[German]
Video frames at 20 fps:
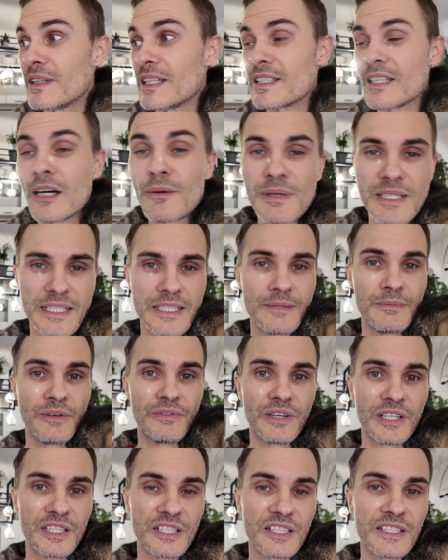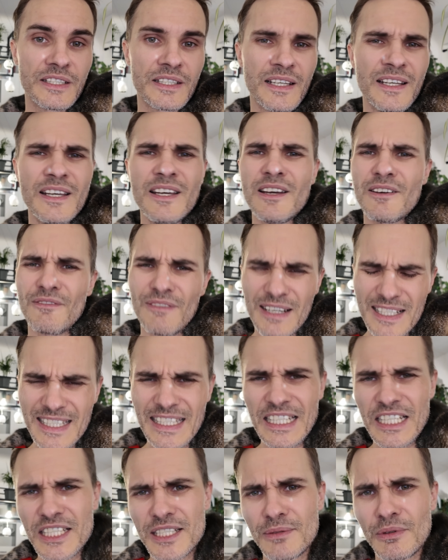wenn das Arbeitszimmer fertig ist, was
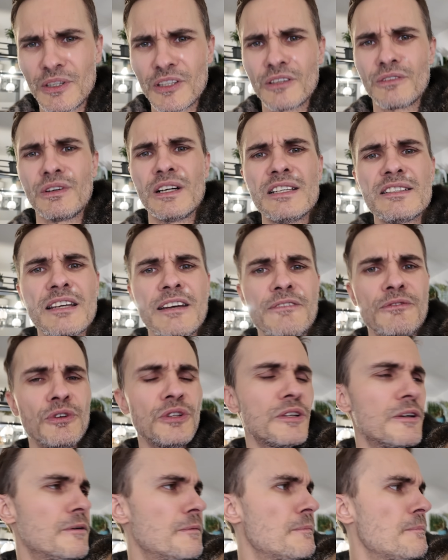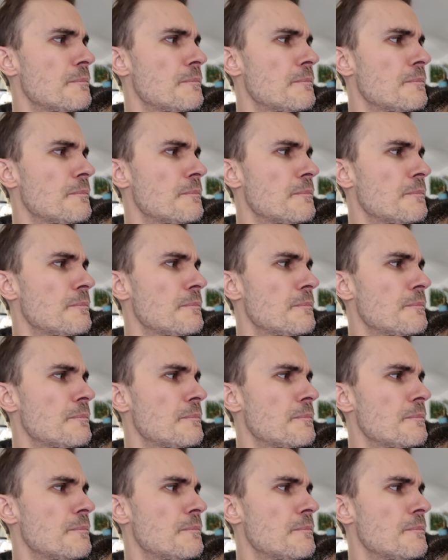nächste Woche der Fall sein wird.